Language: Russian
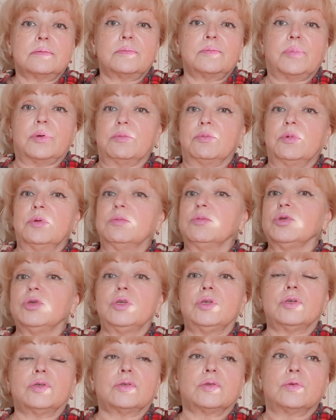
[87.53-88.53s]
По-моему,
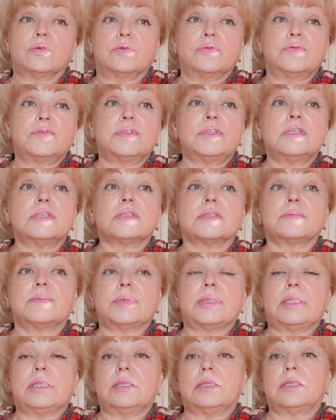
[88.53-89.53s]
никто. Все
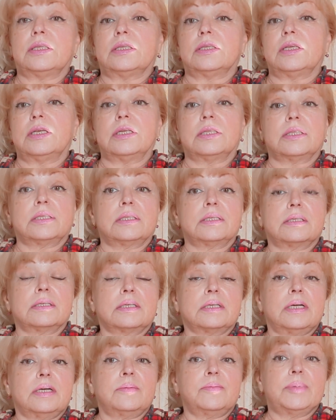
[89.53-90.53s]
смотрят
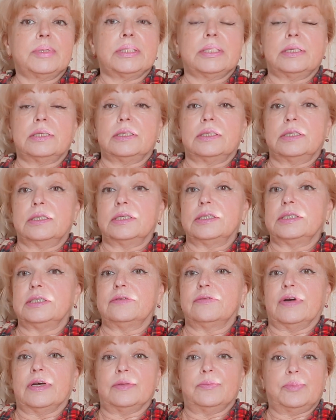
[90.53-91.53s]
как бы это на
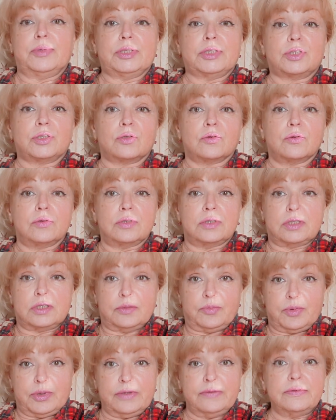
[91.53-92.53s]
диван пристроиться,
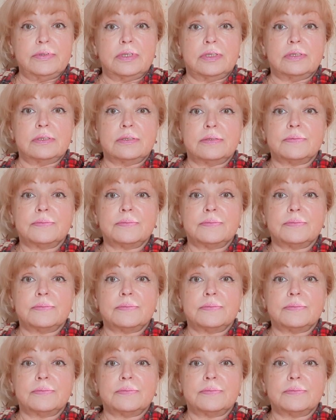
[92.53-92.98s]
правда?